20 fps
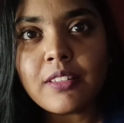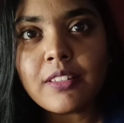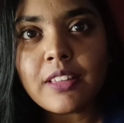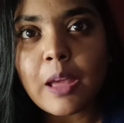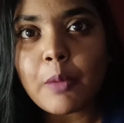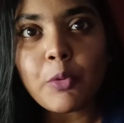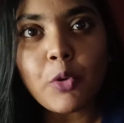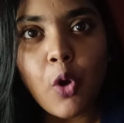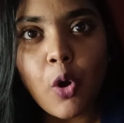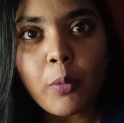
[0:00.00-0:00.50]

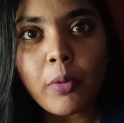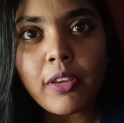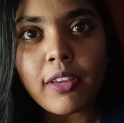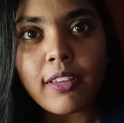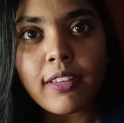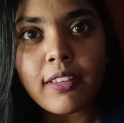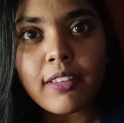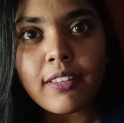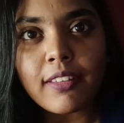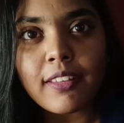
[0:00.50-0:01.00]
কেমন হবে
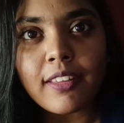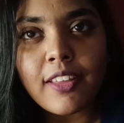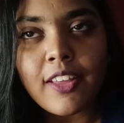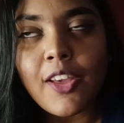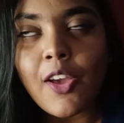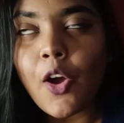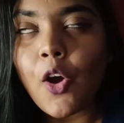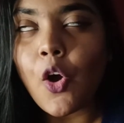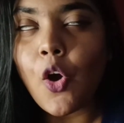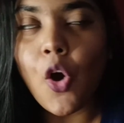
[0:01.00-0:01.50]

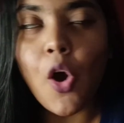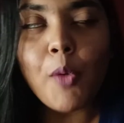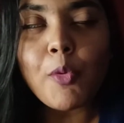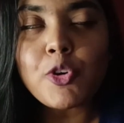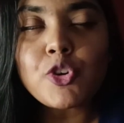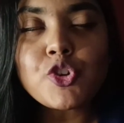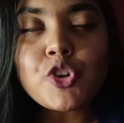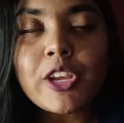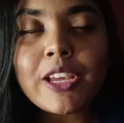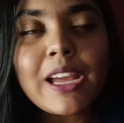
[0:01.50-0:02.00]

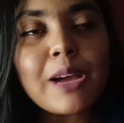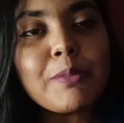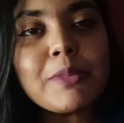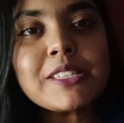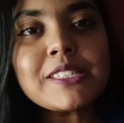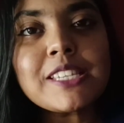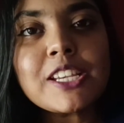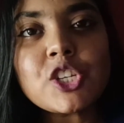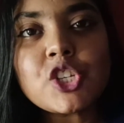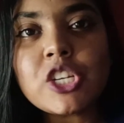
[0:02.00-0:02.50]
অবশ্যই
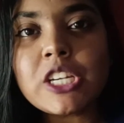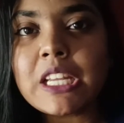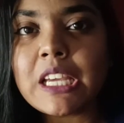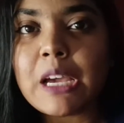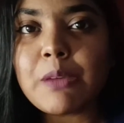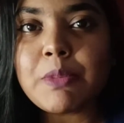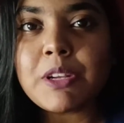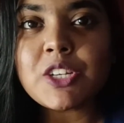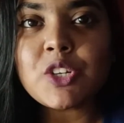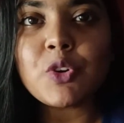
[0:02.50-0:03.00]
কমেন্ট সেকশনে
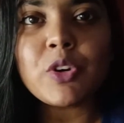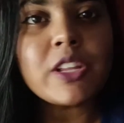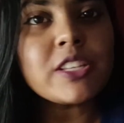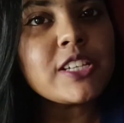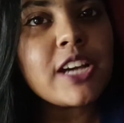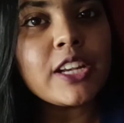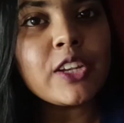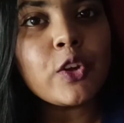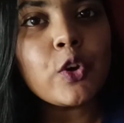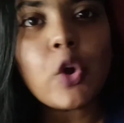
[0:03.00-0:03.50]
কমেন্ট করে
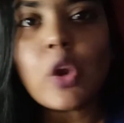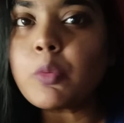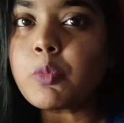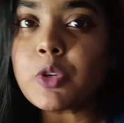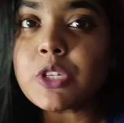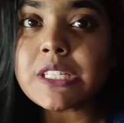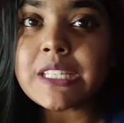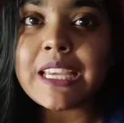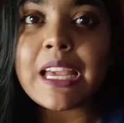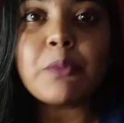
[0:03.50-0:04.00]
জানিয়ে
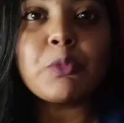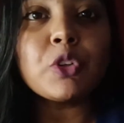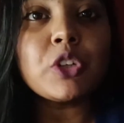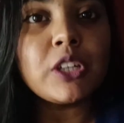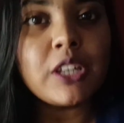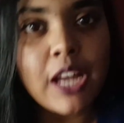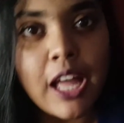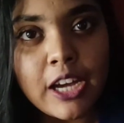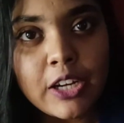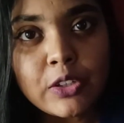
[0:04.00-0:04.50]
গল্পটি কেমন
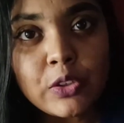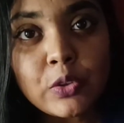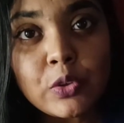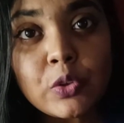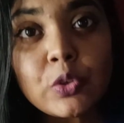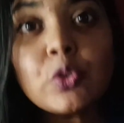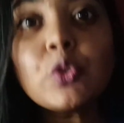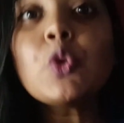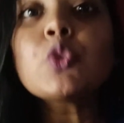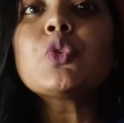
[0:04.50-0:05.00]
লাগলো
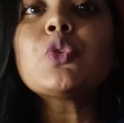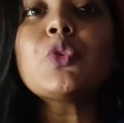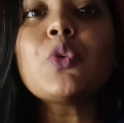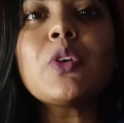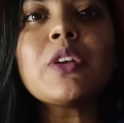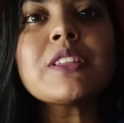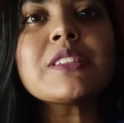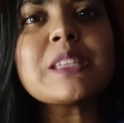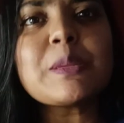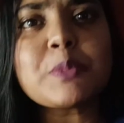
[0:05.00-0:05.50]
নতুন
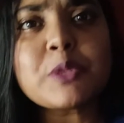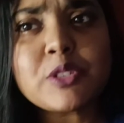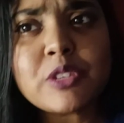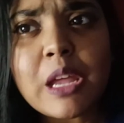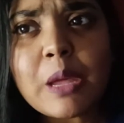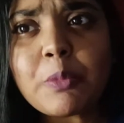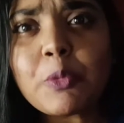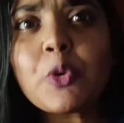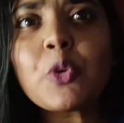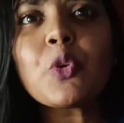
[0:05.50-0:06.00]
হলে
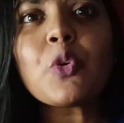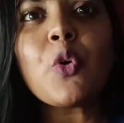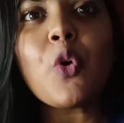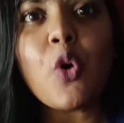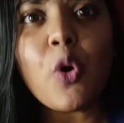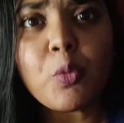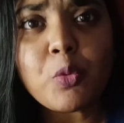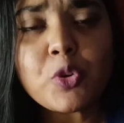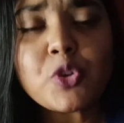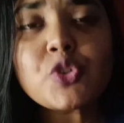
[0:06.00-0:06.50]
সাবস্ক্রাইব করো
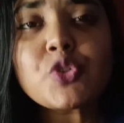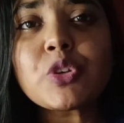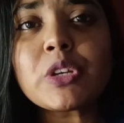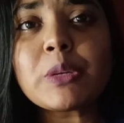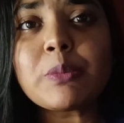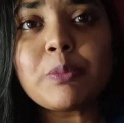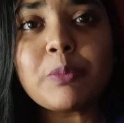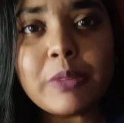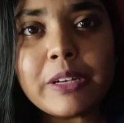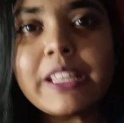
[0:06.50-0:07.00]

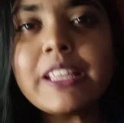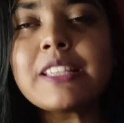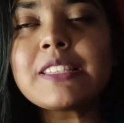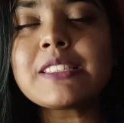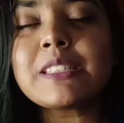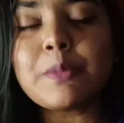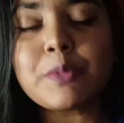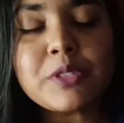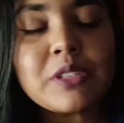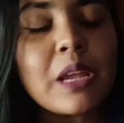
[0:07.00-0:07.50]
অবশ্যই প্লিজ
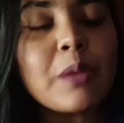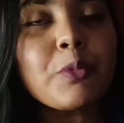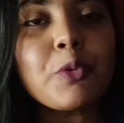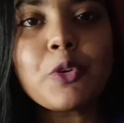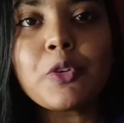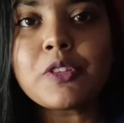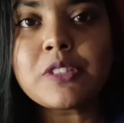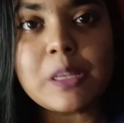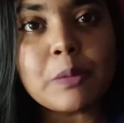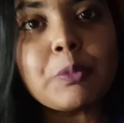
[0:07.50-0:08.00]
সাবস্ক্রাইব
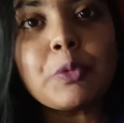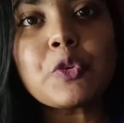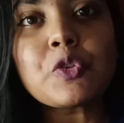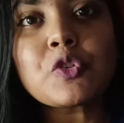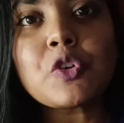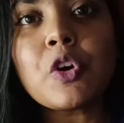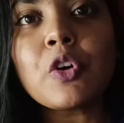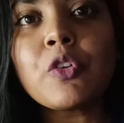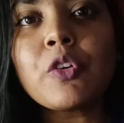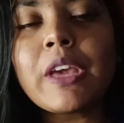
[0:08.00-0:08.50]
করো সাপোর্ট
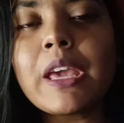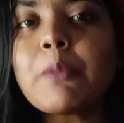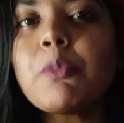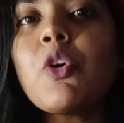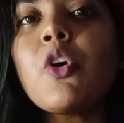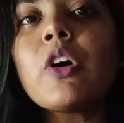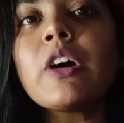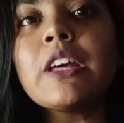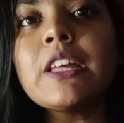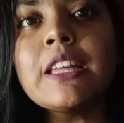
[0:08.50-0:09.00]
করো
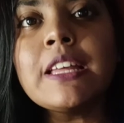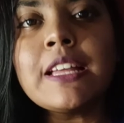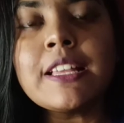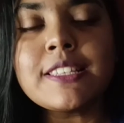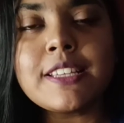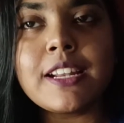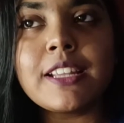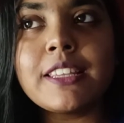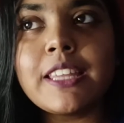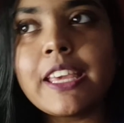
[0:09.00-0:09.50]
এবং
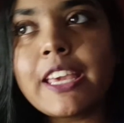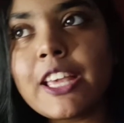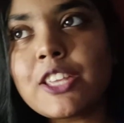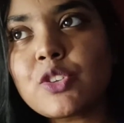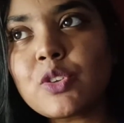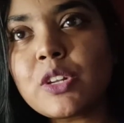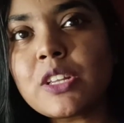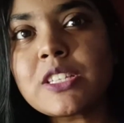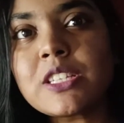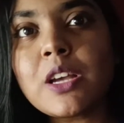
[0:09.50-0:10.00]
যারা দেখে
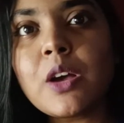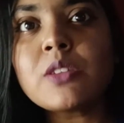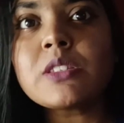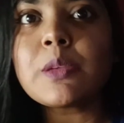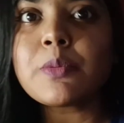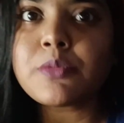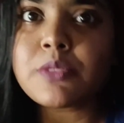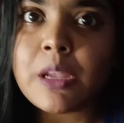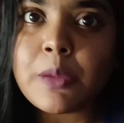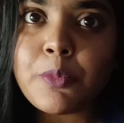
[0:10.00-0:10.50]
চলে যাও
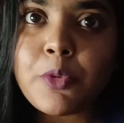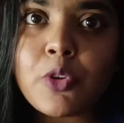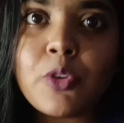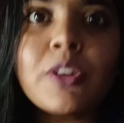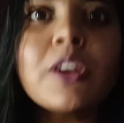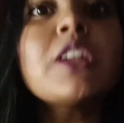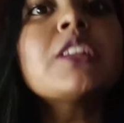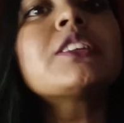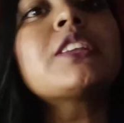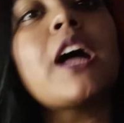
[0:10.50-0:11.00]
সাবস্ক্রাইব করো
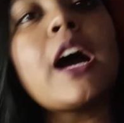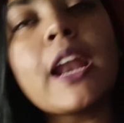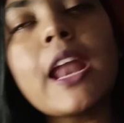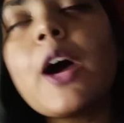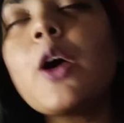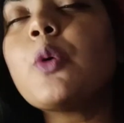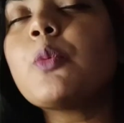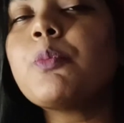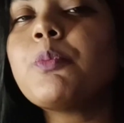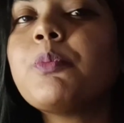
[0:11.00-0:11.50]
না
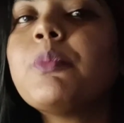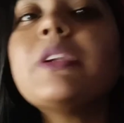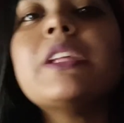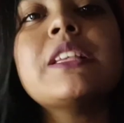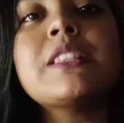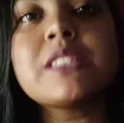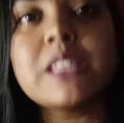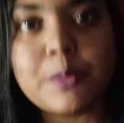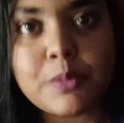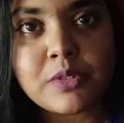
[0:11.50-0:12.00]
তারাও
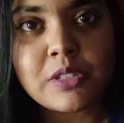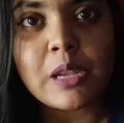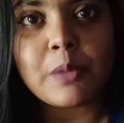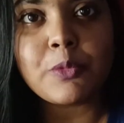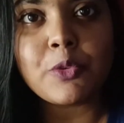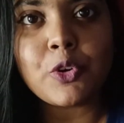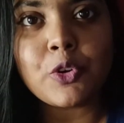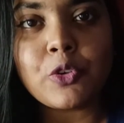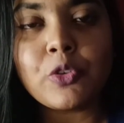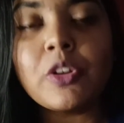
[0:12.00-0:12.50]
প্লিজ সাবস্ক্রাইব
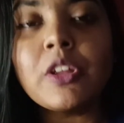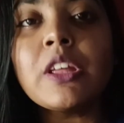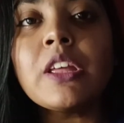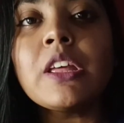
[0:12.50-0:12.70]
করো